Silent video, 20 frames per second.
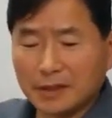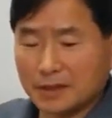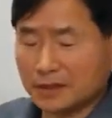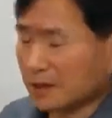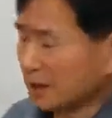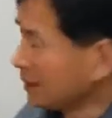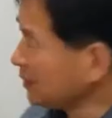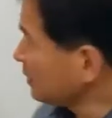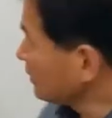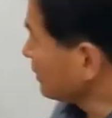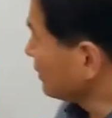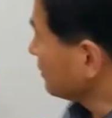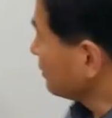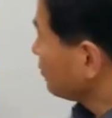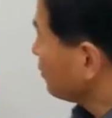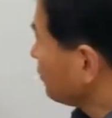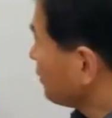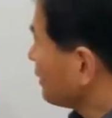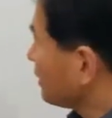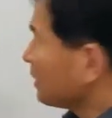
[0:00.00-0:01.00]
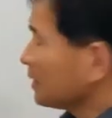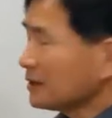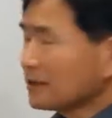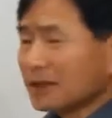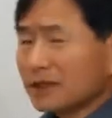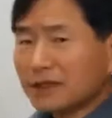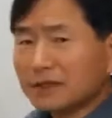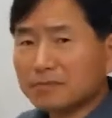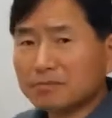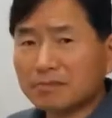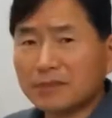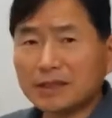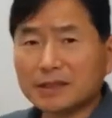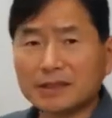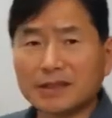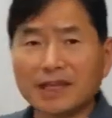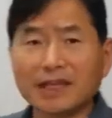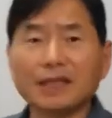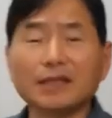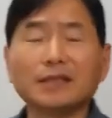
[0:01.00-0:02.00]
대인은 위대한
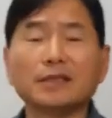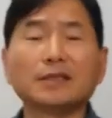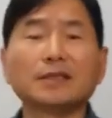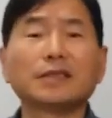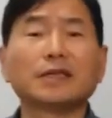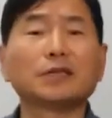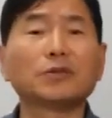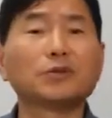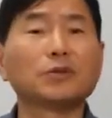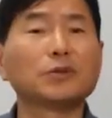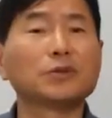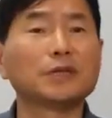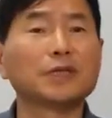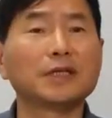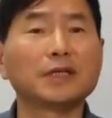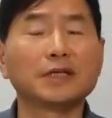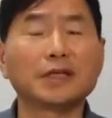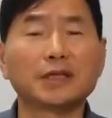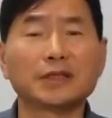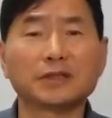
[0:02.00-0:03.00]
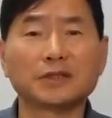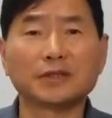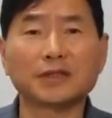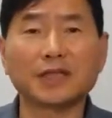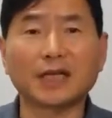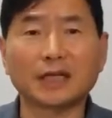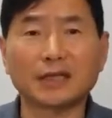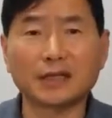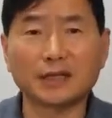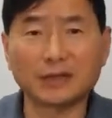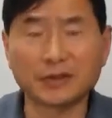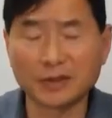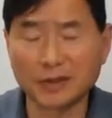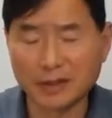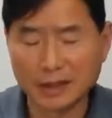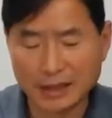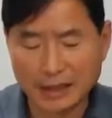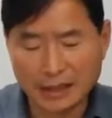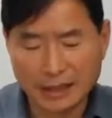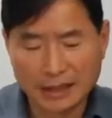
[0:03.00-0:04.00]
사람만 대인이라고 얘기하는 것이 아니에요.
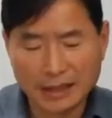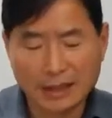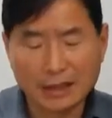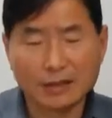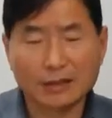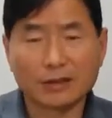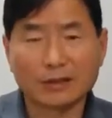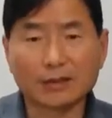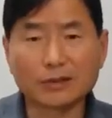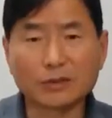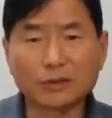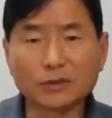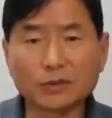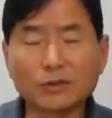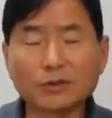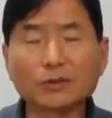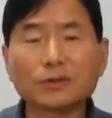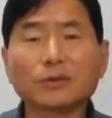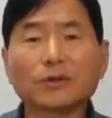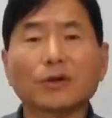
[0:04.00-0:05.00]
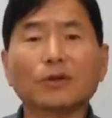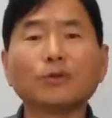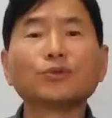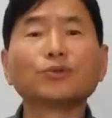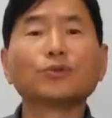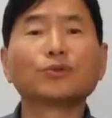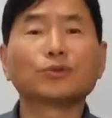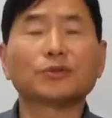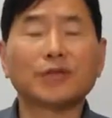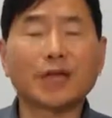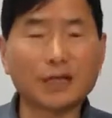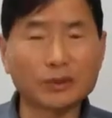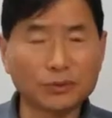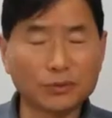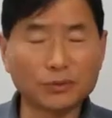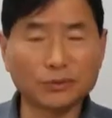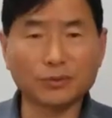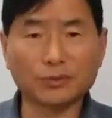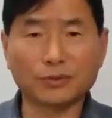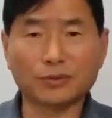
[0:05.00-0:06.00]
어떤, 어느 누구,
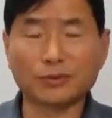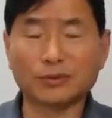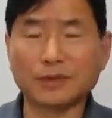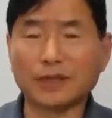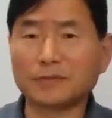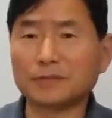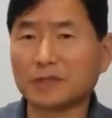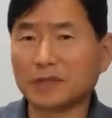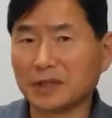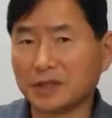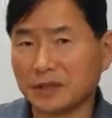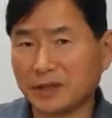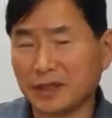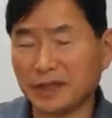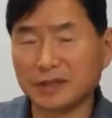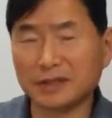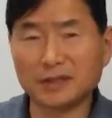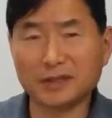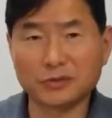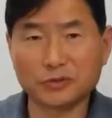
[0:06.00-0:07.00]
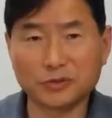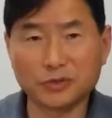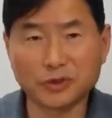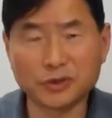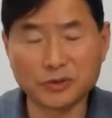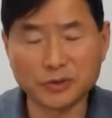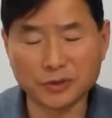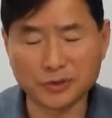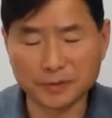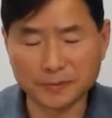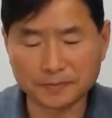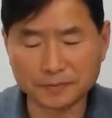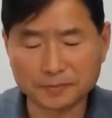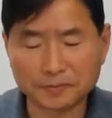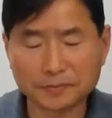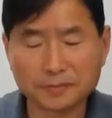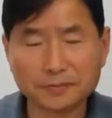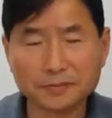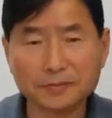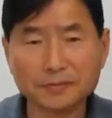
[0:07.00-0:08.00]
나도 남들에게 대인이 될 수 있죠.
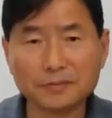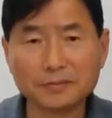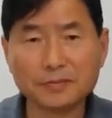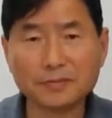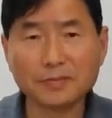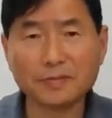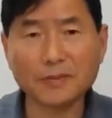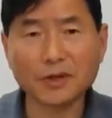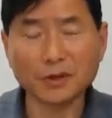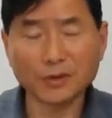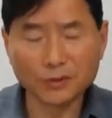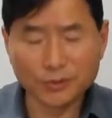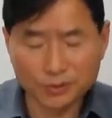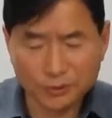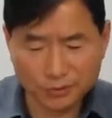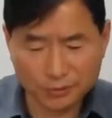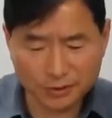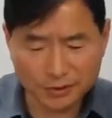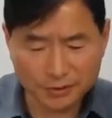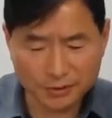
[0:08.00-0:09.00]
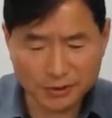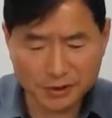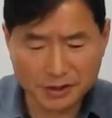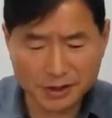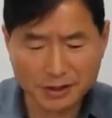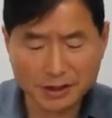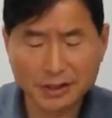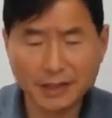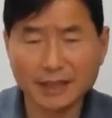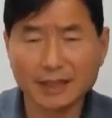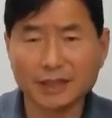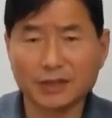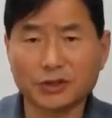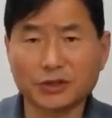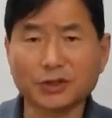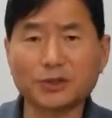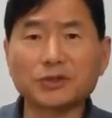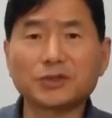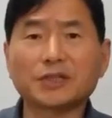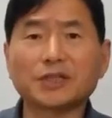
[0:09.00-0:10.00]
어느 누구이든지
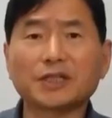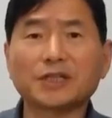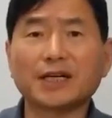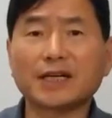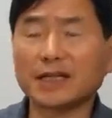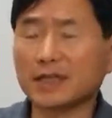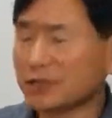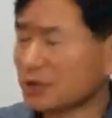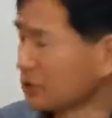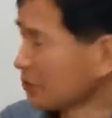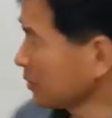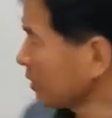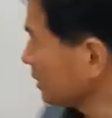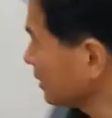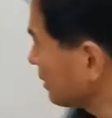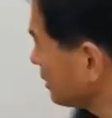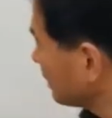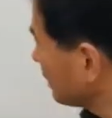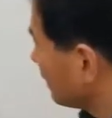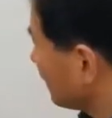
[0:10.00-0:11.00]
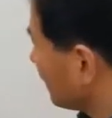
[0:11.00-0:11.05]
현재 내가 처해 있는